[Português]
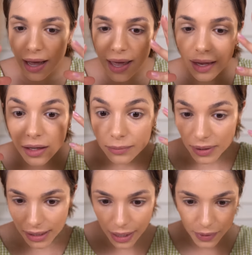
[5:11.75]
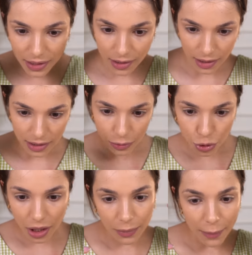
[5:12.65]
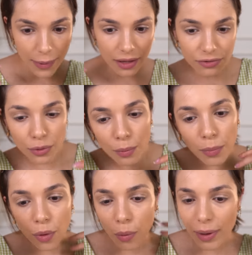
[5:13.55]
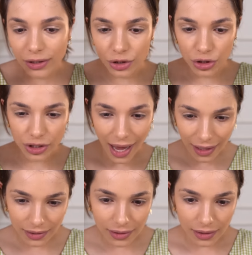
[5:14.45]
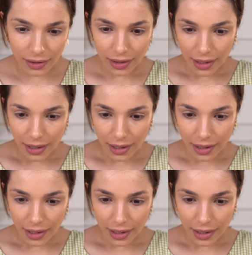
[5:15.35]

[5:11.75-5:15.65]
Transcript: Ela me deu a sensação de que a minha pele ficou um pouco manchada.